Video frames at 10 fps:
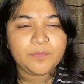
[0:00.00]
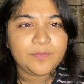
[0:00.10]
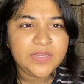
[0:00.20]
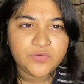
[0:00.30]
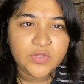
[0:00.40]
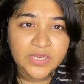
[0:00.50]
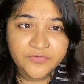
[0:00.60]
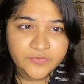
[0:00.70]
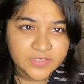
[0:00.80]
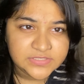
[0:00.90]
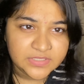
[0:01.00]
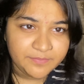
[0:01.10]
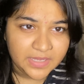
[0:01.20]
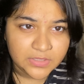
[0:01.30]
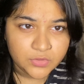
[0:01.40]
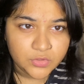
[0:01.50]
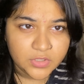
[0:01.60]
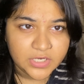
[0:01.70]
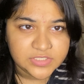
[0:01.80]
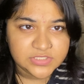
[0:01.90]
একটু ইন্টারেস্টিং বানানো
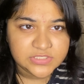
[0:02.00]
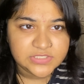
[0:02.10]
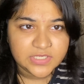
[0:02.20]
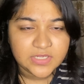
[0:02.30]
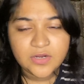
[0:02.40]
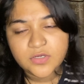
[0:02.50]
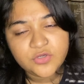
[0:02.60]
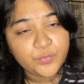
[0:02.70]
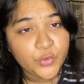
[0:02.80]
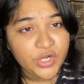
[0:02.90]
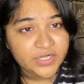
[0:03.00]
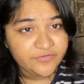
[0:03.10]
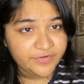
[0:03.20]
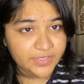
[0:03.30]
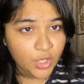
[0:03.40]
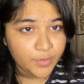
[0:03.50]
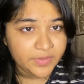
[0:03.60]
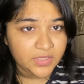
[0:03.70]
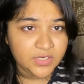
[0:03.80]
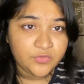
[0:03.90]
দরকার জিনিসটাকে কারণ একটু প্রোডাক্টিভিটি হবে
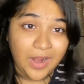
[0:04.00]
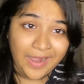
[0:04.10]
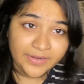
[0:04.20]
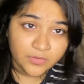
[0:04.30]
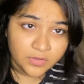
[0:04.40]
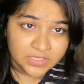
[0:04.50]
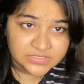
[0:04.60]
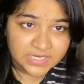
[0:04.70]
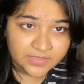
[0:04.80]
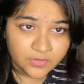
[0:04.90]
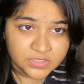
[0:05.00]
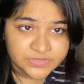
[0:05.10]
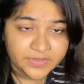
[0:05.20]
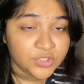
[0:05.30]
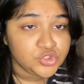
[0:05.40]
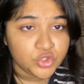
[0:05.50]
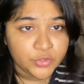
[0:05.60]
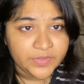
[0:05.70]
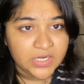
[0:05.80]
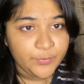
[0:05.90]
একটু আর্ট করা স্টার্ট করা যাবে কারণ
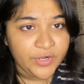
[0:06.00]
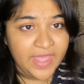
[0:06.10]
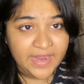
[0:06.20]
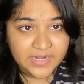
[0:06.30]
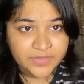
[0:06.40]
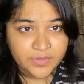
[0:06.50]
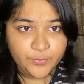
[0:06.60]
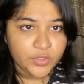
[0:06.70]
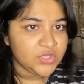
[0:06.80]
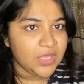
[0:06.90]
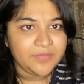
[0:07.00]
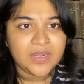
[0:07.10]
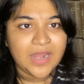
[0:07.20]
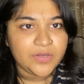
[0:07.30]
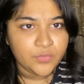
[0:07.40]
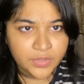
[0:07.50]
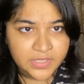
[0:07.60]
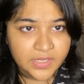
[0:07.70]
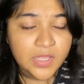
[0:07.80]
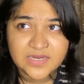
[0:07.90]
ছোটবেলার পরে একাডেমির পরে তো আমি আর আর্ট করি
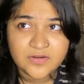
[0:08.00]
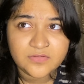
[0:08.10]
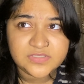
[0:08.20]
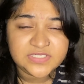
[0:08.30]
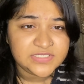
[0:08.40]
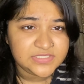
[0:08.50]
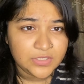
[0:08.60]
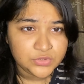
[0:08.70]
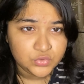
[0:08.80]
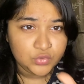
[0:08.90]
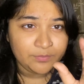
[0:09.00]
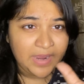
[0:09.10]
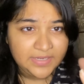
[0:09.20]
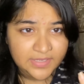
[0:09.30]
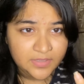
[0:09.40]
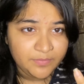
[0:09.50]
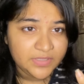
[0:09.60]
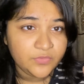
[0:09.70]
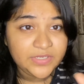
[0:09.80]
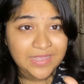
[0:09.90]
না কারণ জিনিসটা শুধু মাটির
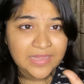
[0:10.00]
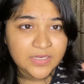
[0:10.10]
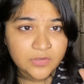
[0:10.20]
বাট ওইটা কালার